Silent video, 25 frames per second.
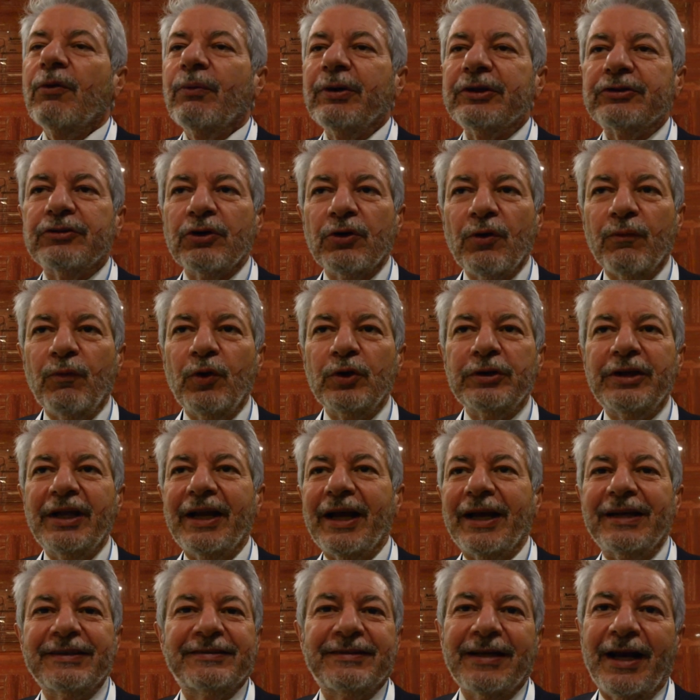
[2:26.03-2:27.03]
Questo non vuol
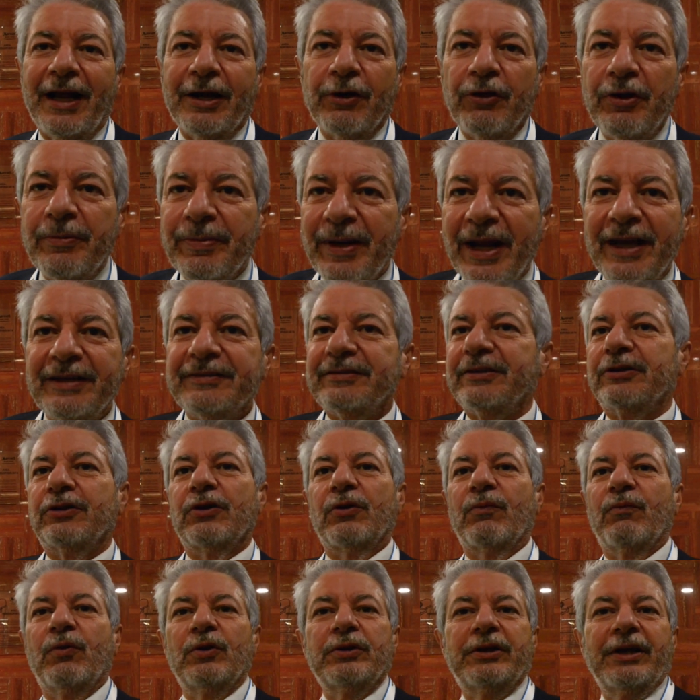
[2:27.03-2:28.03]
dire che saranno i
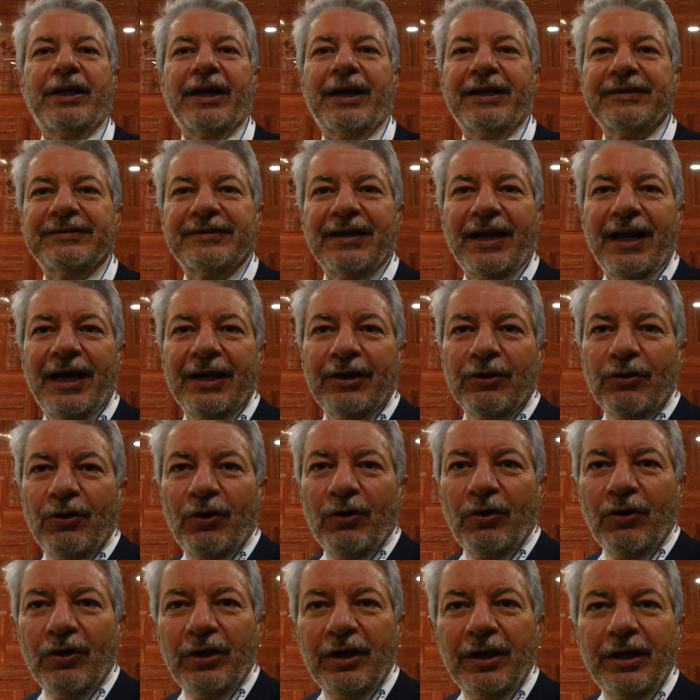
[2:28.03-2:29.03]
presidi, non vuol dire che
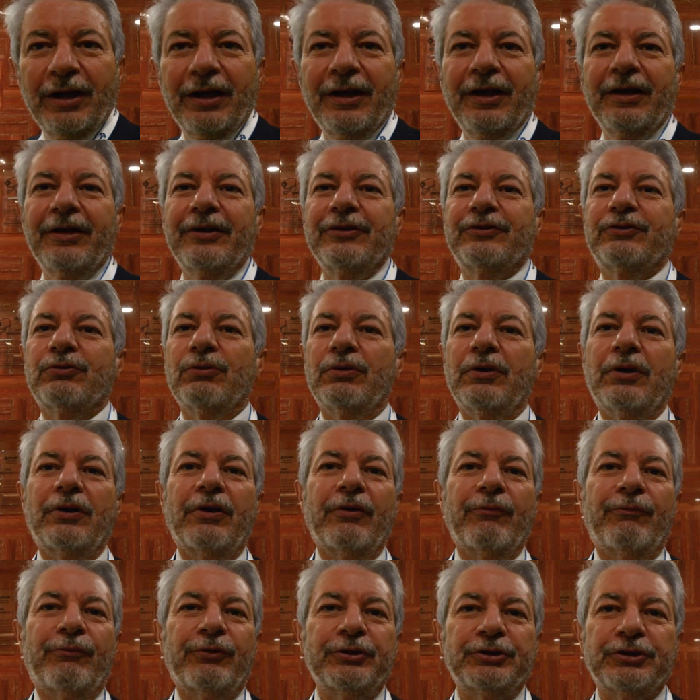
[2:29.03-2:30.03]
saranno eh,
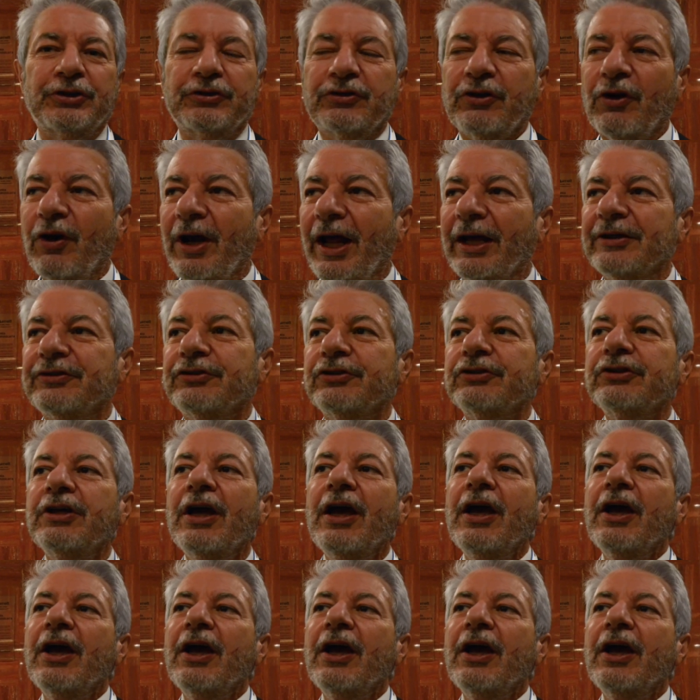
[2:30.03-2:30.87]
gli uffici scolastici,